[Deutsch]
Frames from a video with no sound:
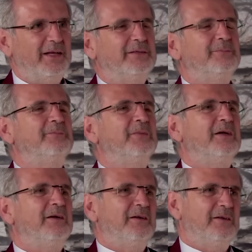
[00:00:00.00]
Schon zu
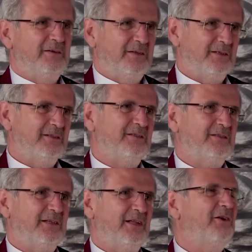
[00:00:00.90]
spät, aha. Das
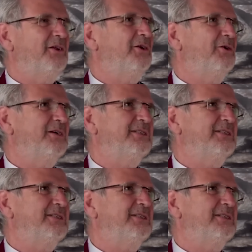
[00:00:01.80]
ist. Dann hat er noch